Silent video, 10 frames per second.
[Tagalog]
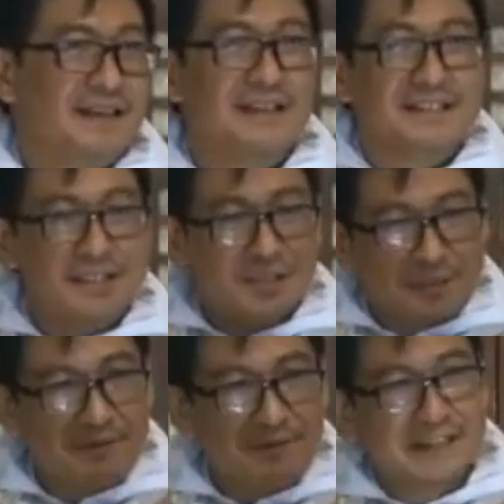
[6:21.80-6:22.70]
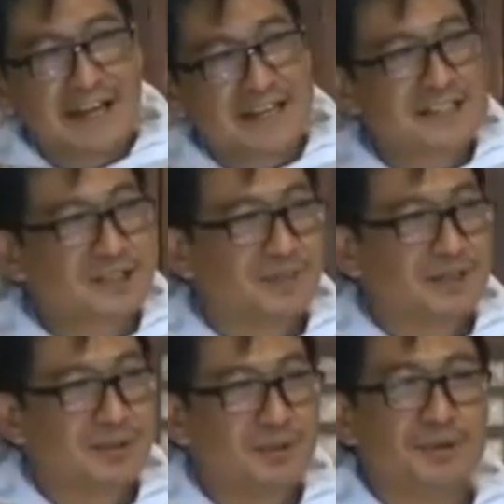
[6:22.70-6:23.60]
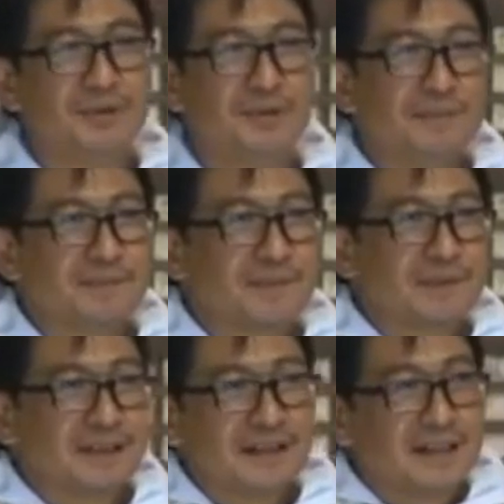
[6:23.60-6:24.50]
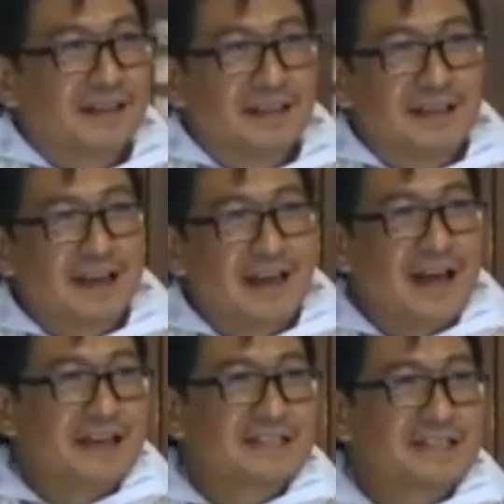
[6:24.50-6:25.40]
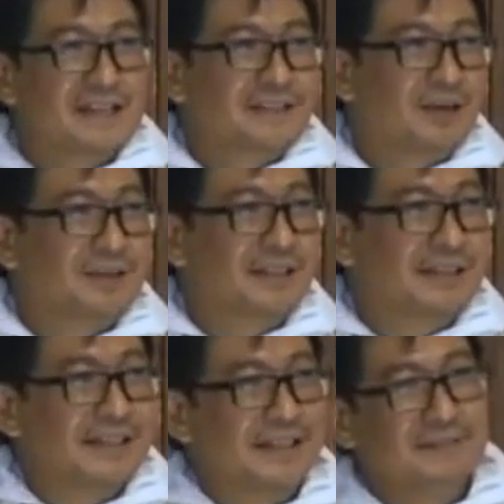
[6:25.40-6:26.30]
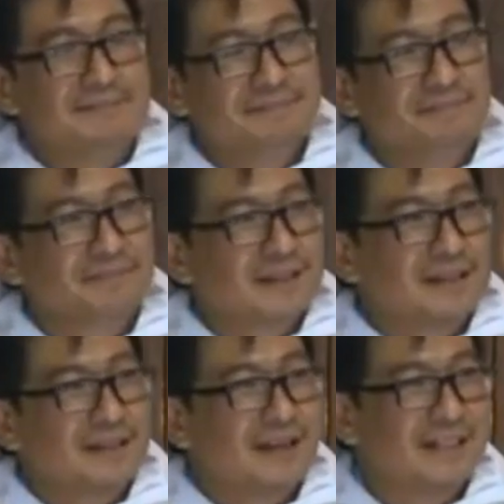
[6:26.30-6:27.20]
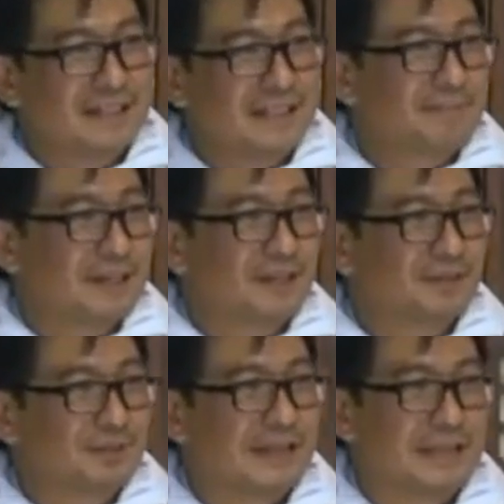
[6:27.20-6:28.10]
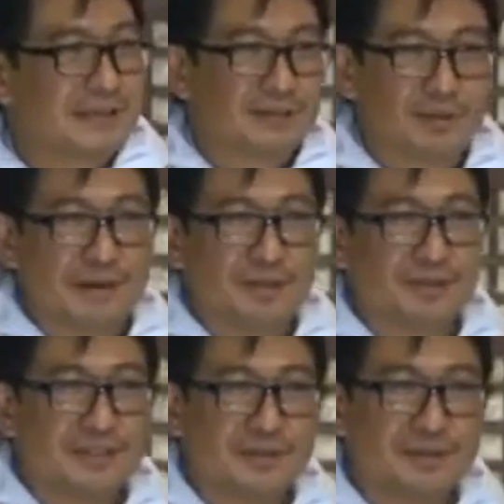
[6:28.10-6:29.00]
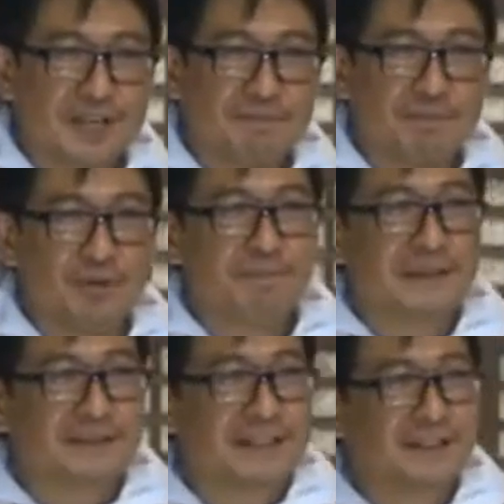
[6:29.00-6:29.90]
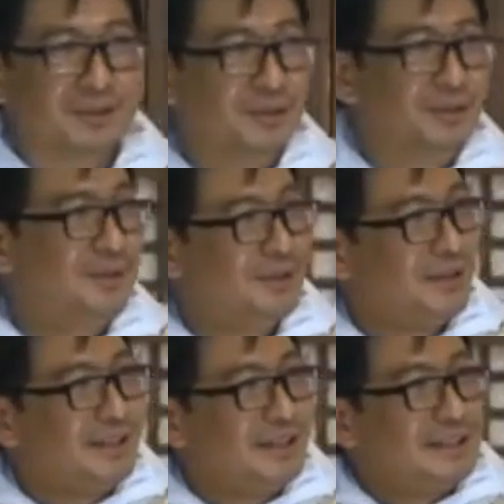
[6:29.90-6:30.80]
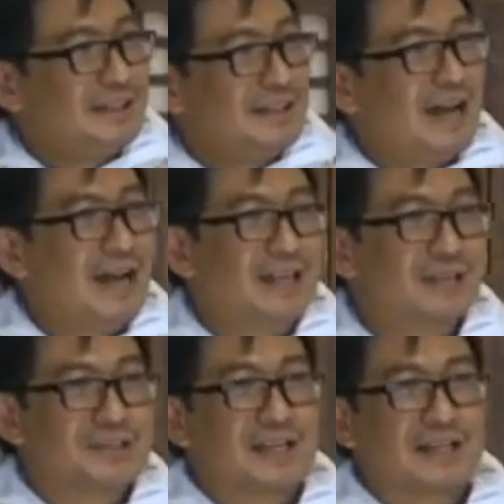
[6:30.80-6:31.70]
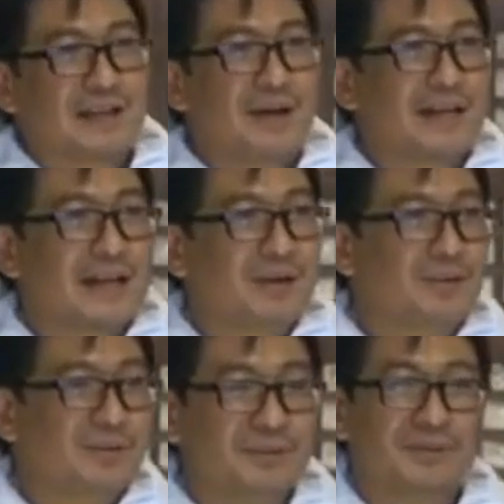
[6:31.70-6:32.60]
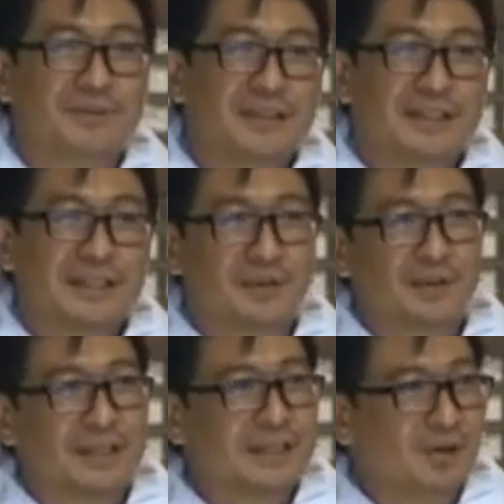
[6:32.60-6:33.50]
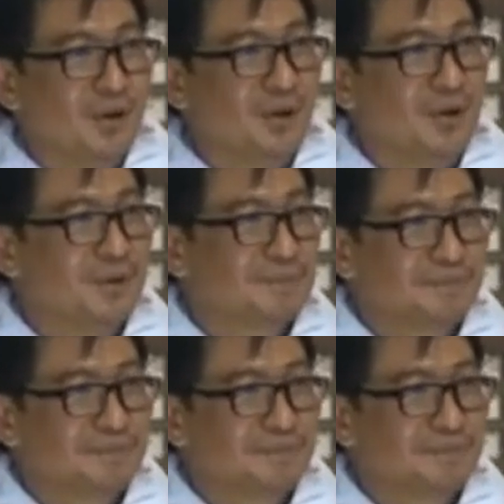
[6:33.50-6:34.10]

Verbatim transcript: And just to be very honest with you, aka isang taon na rin, ang hirap kayang tumayo, tumayo dito sa pulpit na ito na halos araw-araw, linggo-linggo,